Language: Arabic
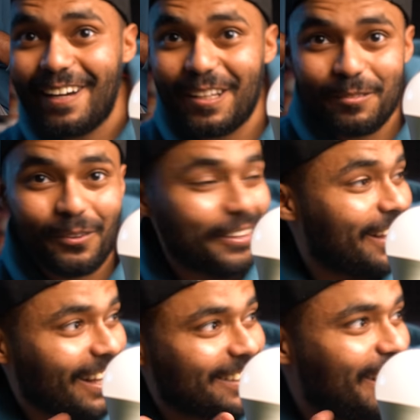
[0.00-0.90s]
لازم اسوي
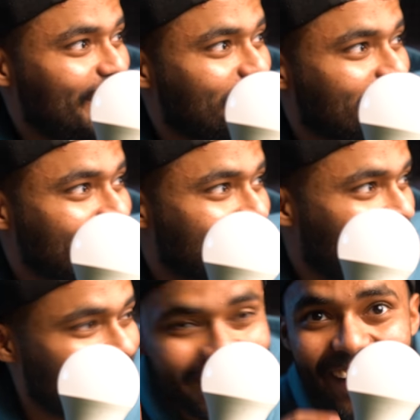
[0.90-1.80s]
كذا عشان اللمبه بغطي
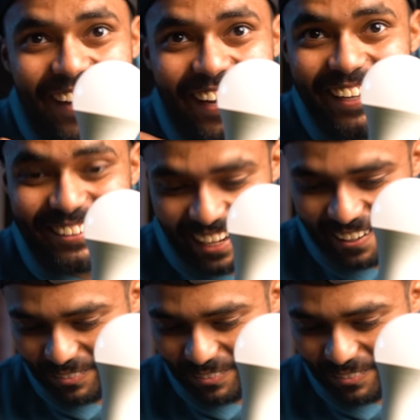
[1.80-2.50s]
علي آه الحجار